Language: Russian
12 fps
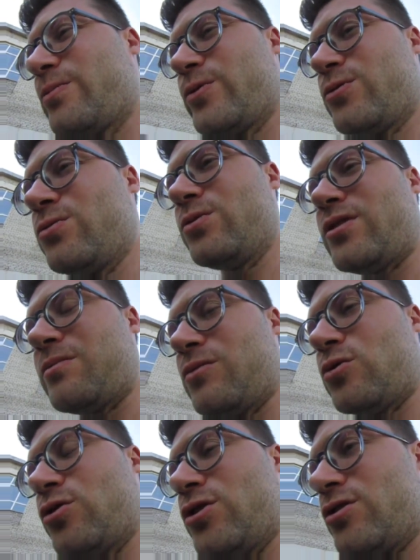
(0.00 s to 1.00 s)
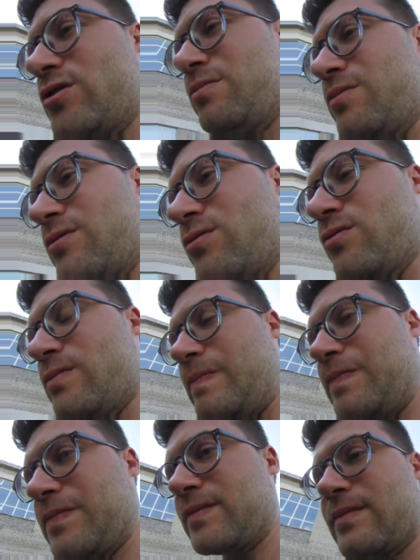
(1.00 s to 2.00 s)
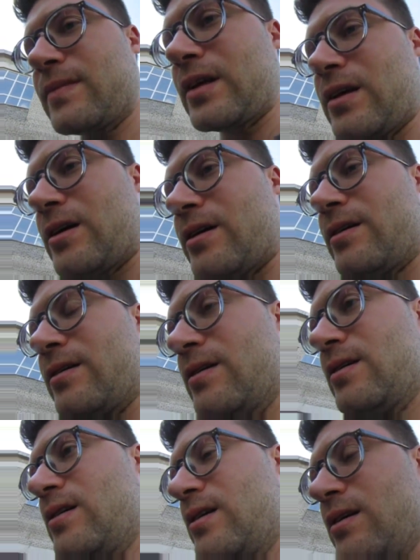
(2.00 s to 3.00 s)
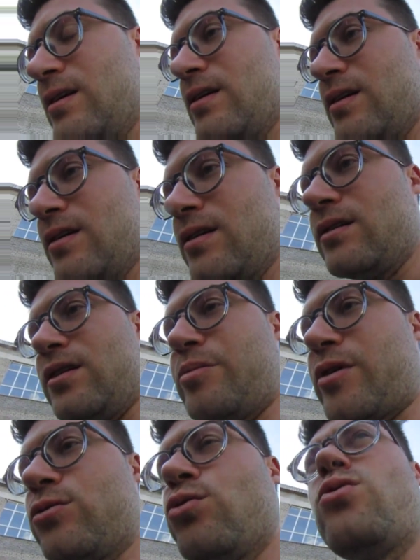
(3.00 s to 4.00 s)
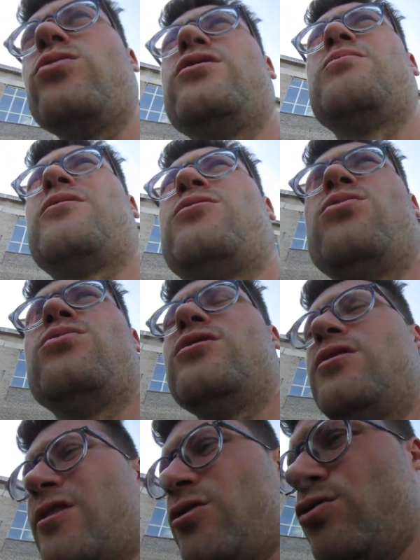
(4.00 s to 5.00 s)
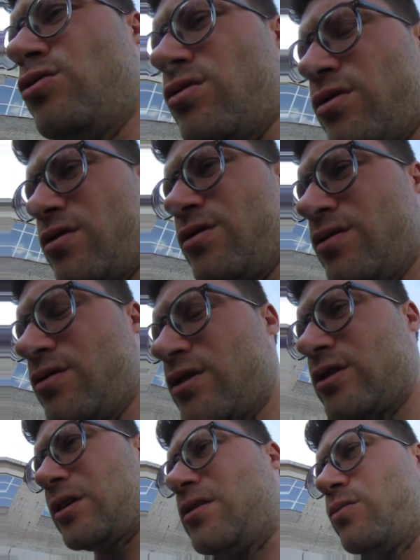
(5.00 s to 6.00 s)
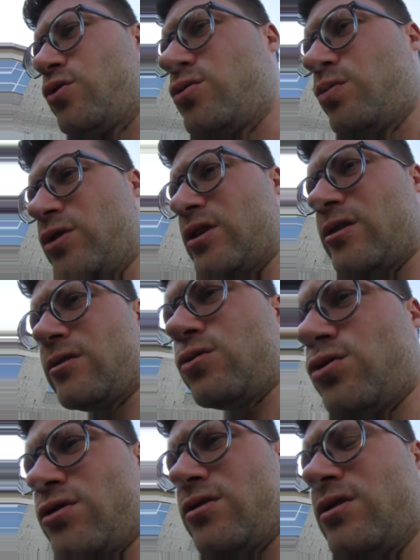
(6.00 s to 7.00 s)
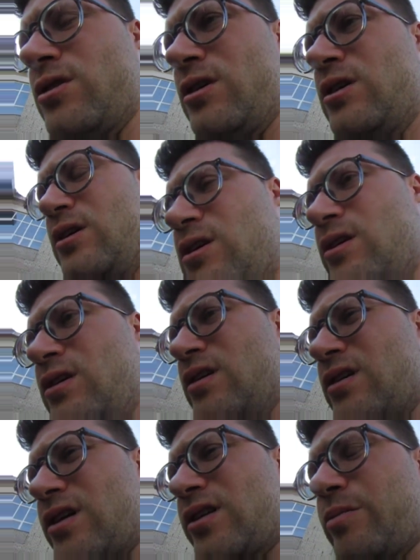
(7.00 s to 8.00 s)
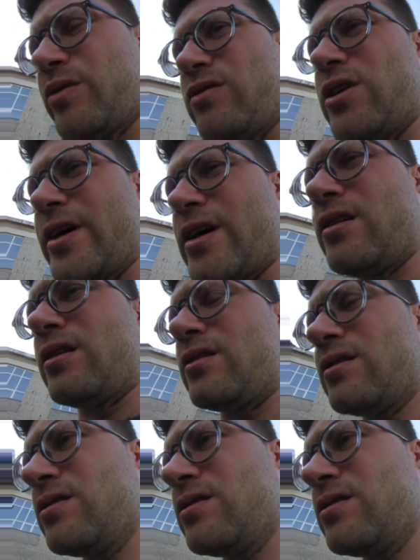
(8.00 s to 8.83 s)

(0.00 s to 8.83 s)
чтобы уснуть, там дрочишь, типа, ну, я ни порнуху не смотрю, не дрочу. Кстати, может быть, это тоже повлияло.